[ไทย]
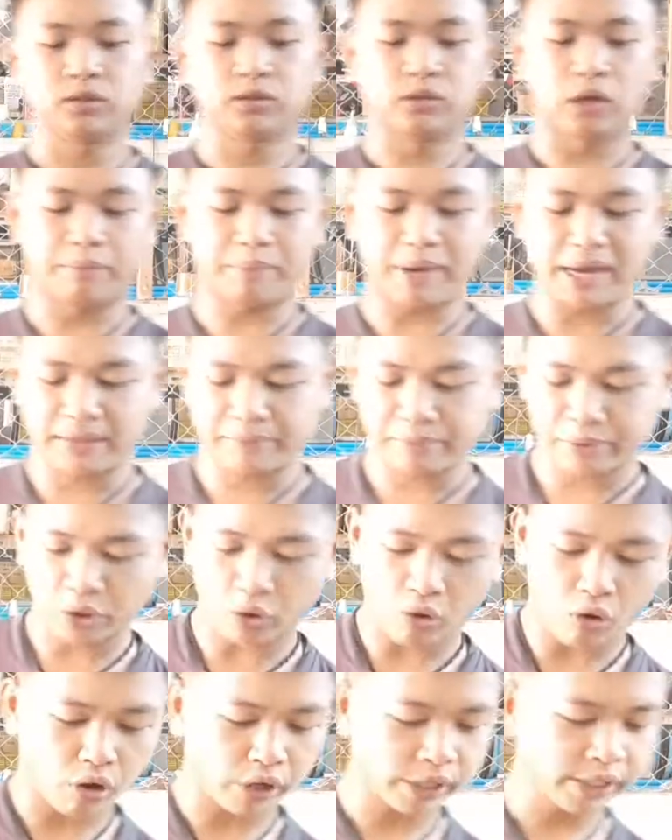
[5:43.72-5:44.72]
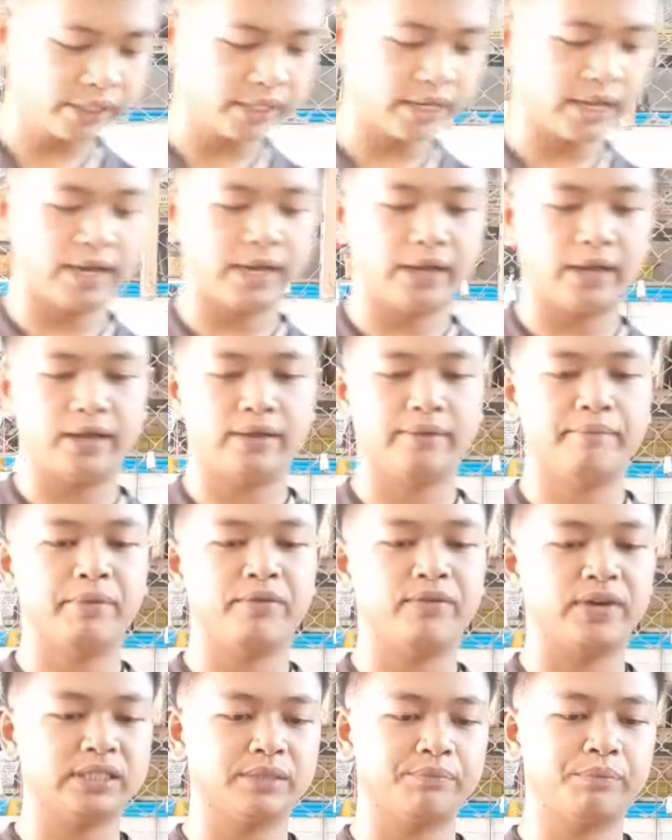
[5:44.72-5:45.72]
ต่อไปเป็นค้อนนะฮะไม่
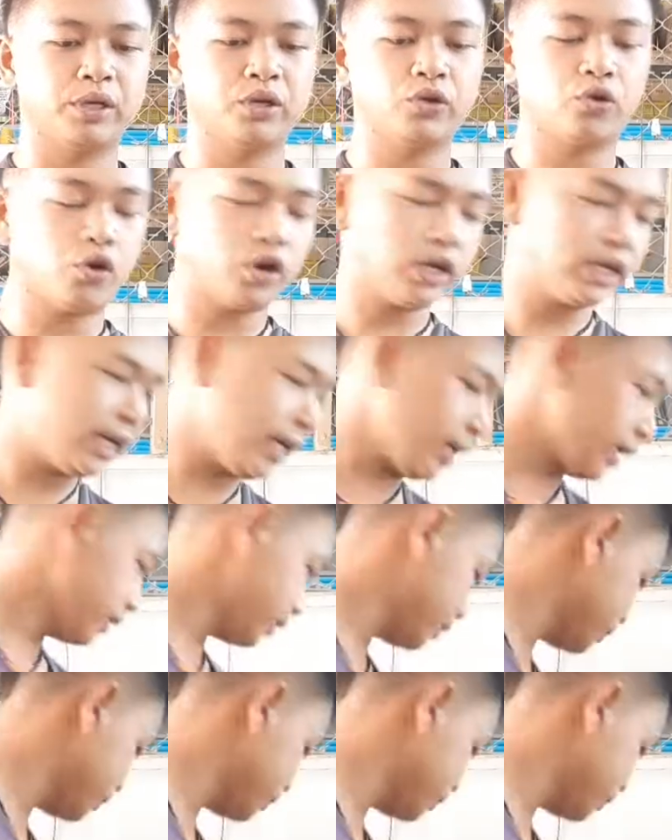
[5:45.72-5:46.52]
ว่าจะเป็นค้อนเล็ก